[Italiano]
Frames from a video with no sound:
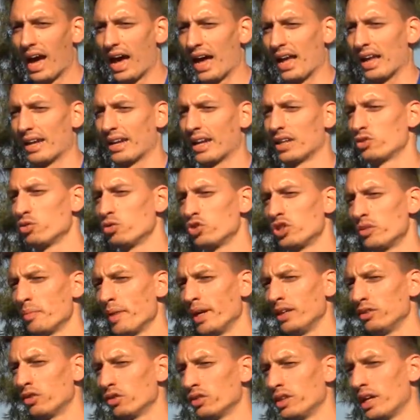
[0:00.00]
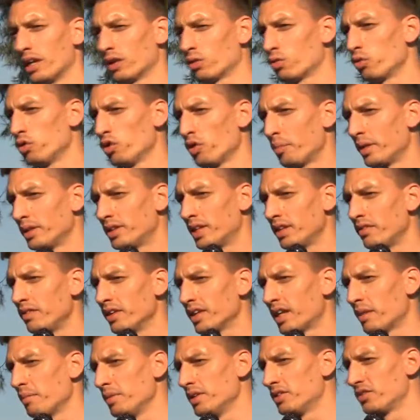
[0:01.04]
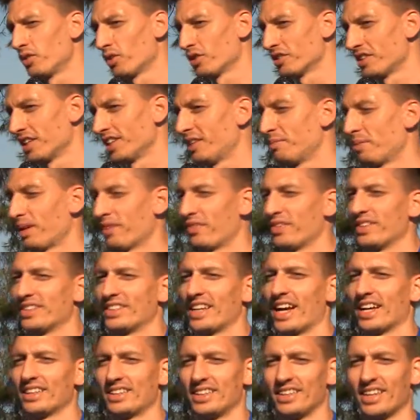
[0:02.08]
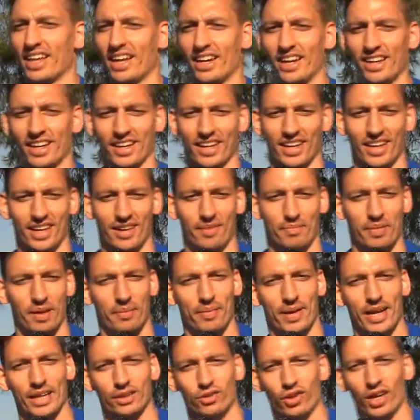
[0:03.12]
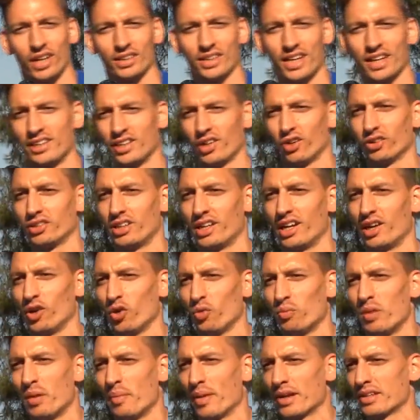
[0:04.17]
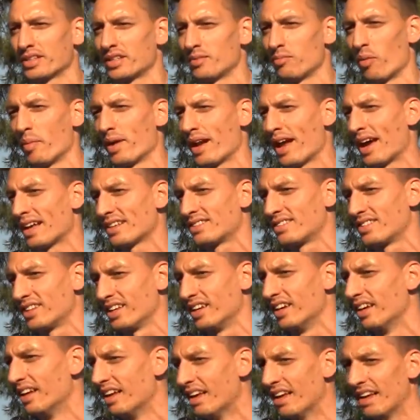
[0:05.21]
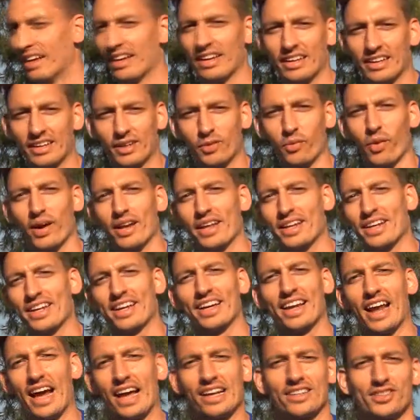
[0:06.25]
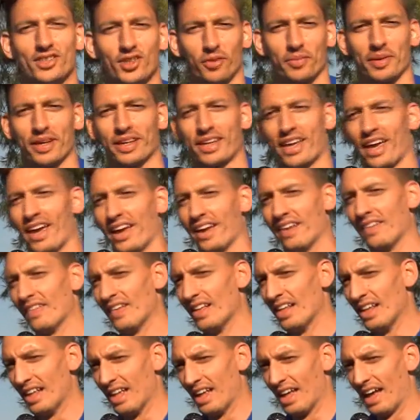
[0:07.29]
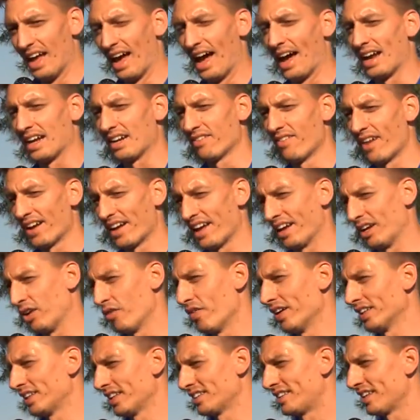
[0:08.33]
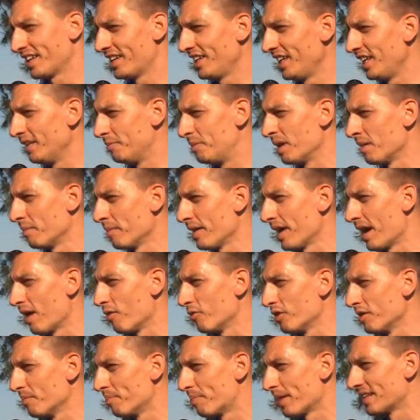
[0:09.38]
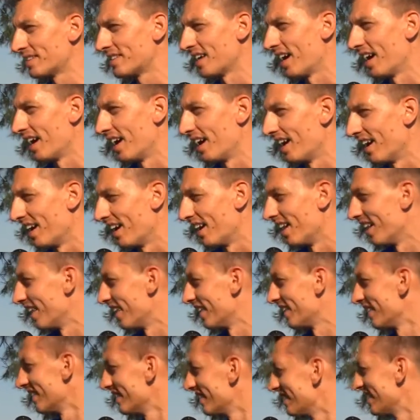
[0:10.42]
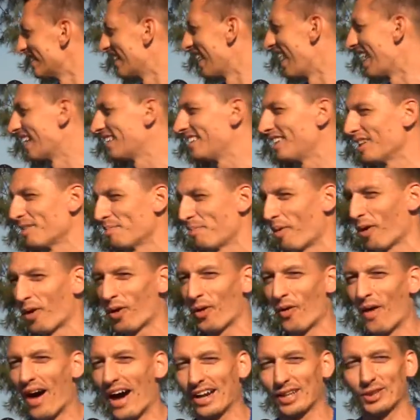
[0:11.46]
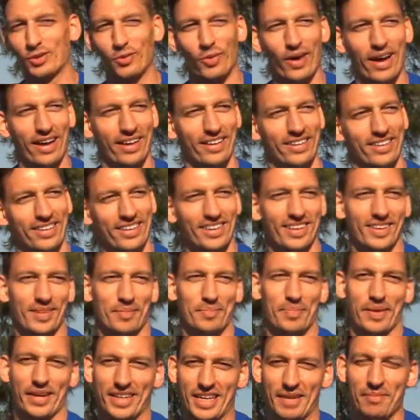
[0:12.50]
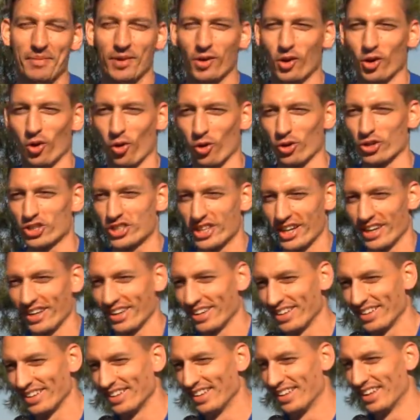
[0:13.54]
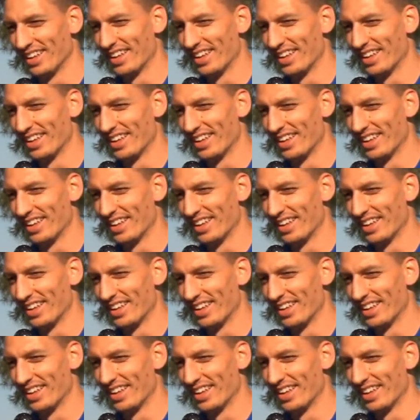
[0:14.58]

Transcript: al raggiungimento di alcuni obiettivi che mi sono stati prefissati dal eh, preparatore atletico della Lube Massimo Merazzi il quale ringrazio perché arrivare a 96 kg per me è un'impresa a dir poco ardua per chi mi conosce.